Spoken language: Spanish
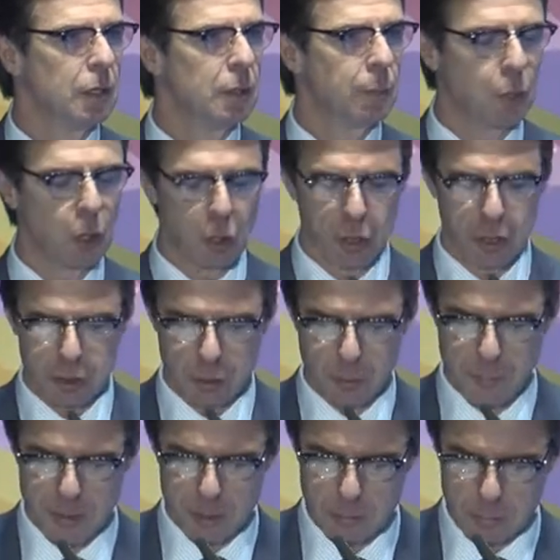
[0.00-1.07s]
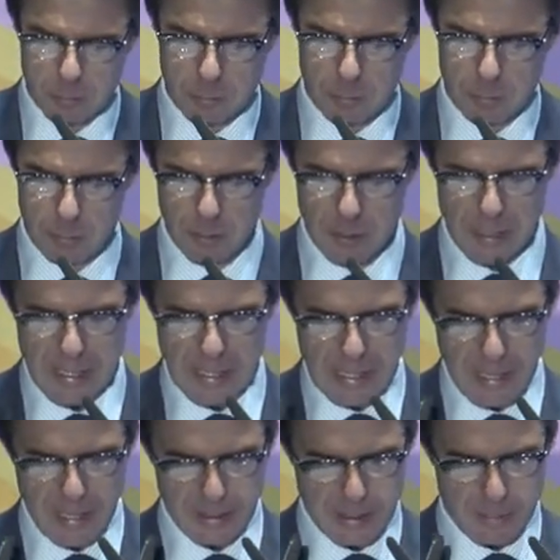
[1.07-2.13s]
por los instrumentos y
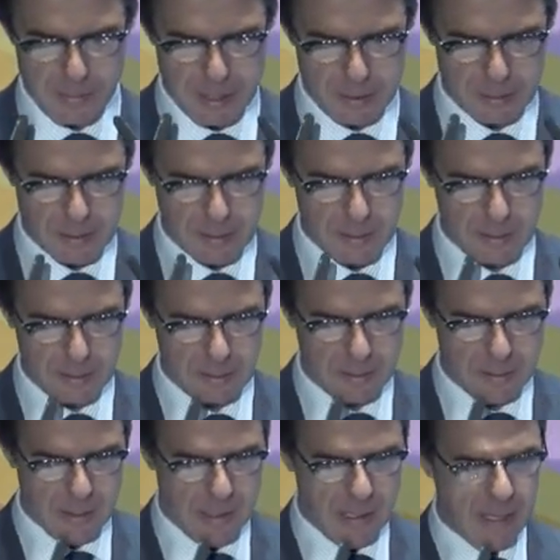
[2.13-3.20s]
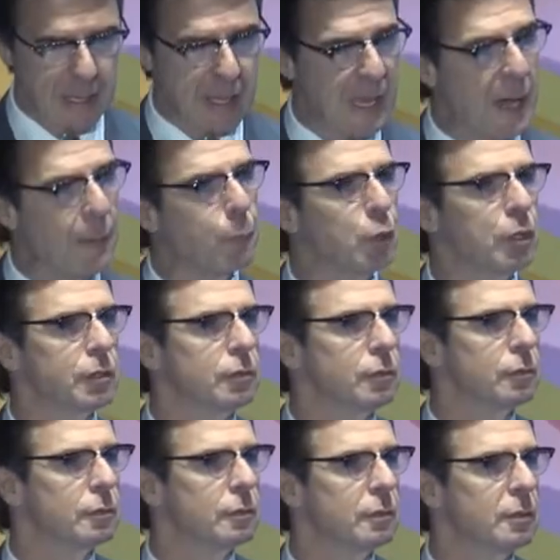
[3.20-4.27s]
las herramientas que ha puesto